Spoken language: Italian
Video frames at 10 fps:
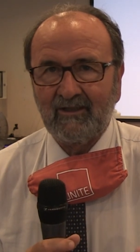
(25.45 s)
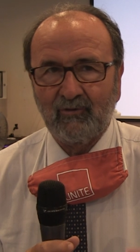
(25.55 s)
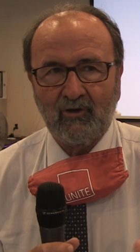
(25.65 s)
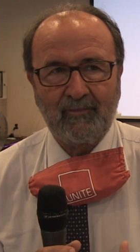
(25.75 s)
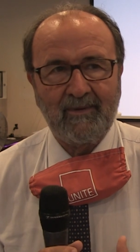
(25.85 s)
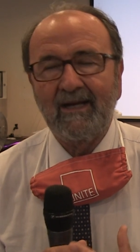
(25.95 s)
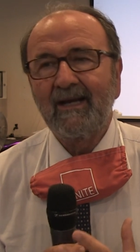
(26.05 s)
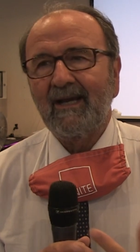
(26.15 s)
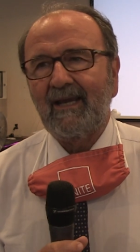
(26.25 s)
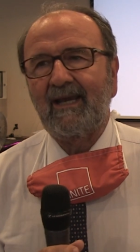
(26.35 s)
d'Europa
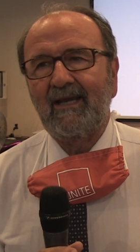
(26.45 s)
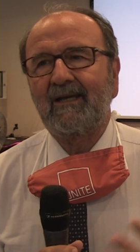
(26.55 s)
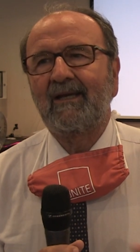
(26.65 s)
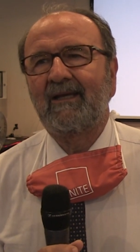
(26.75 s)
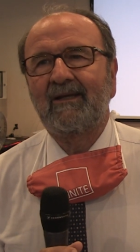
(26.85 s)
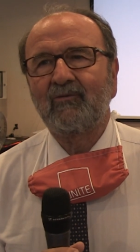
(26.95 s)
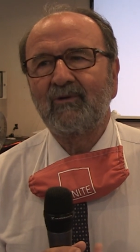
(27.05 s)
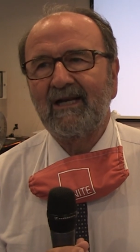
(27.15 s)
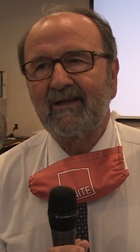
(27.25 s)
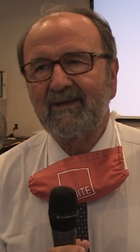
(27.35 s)
è eh,
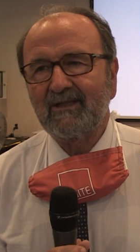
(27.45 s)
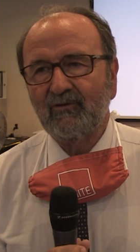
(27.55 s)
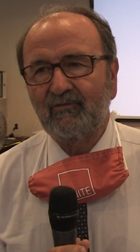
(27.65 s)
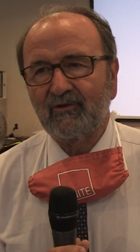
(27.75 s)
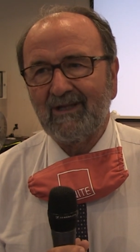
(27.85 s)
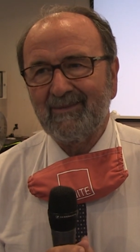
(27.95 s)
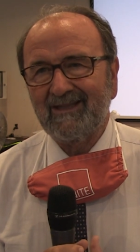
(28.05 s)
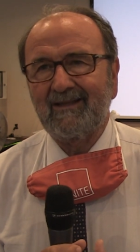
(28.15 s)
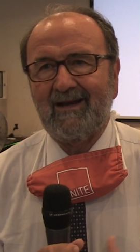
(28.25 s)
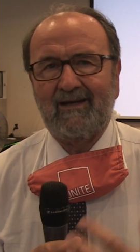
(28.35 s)
un elemento
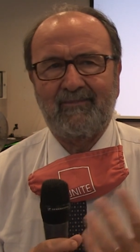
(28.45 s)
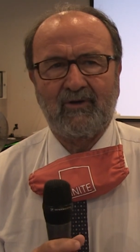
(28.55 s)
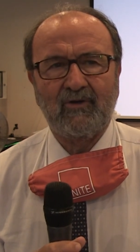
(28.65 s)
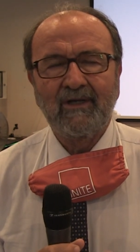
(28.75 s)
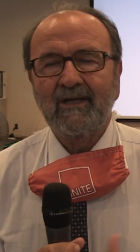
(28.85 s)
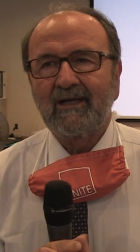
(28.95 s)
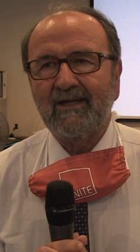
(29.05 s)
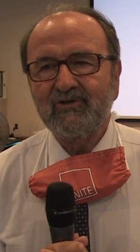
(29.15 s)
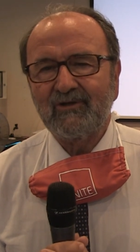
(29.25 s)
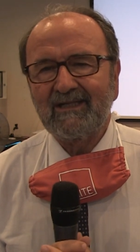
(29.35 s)
fondamentale, però
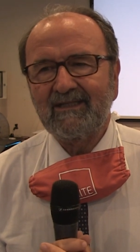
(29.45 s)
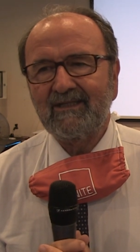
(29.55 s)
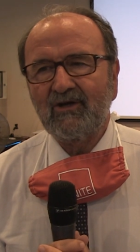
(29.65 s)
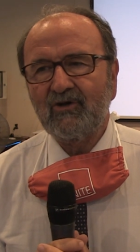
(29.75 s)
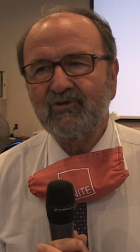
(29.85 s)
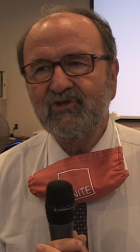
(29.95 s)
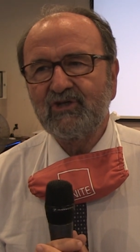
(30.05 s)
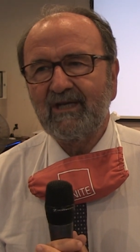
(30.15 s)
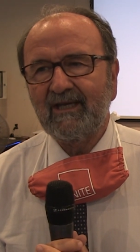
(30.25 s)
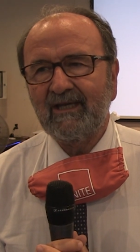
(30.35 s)
la giornata di
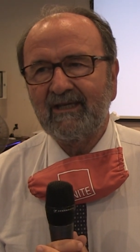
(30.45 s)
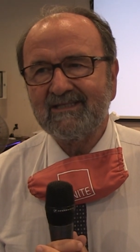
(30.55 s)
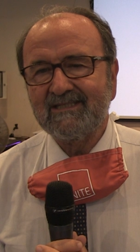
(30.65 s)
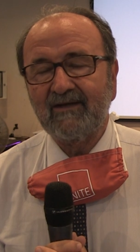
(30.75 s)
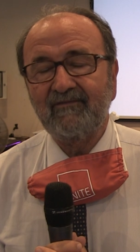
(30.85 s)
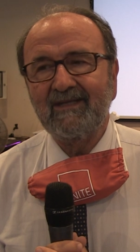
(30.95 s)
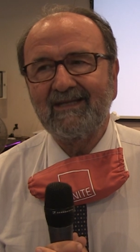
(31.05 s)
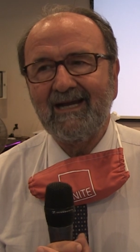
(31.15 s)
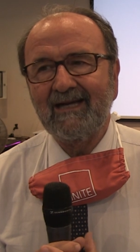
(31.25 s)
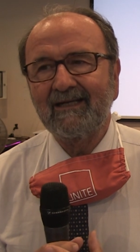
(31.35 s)
oggi è
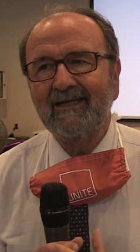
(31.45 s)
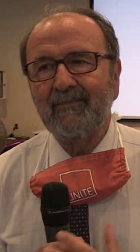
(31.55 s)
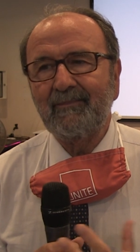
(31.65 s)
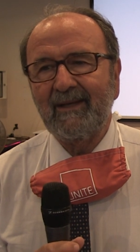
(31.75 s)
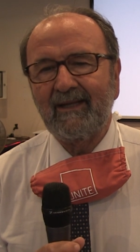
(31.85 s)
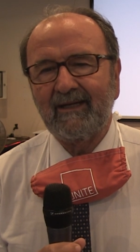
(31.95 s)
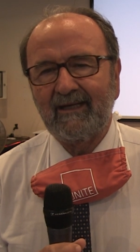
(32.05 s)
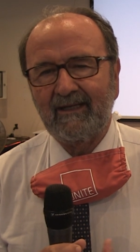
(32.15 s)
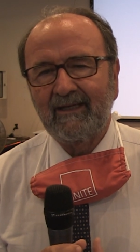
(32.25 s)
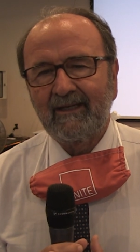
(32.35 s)
servita anche per